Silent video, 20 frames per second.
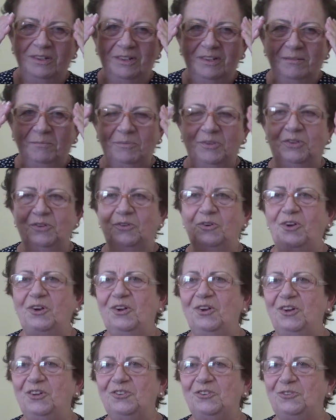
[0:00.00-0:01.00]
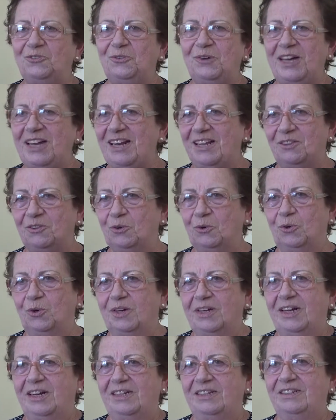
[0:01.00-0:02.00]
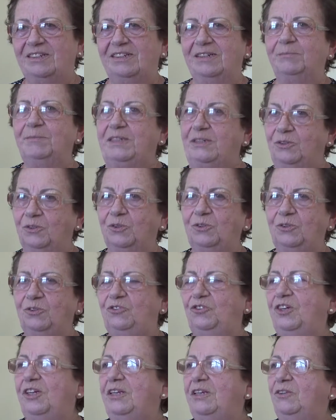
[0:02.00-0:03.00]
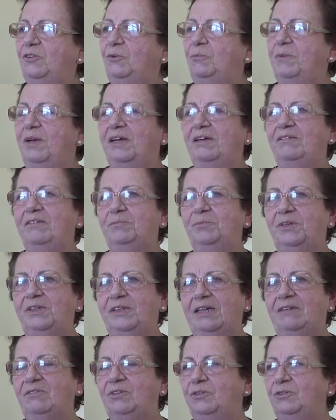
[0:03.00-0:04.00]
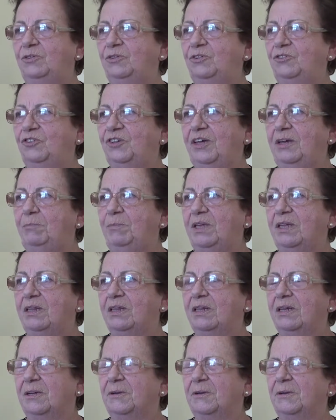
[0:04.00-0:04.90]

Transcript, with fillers: psicológico, não era dor que ela tinha. Todo dia ela tomava porque estava com dor de cabeça.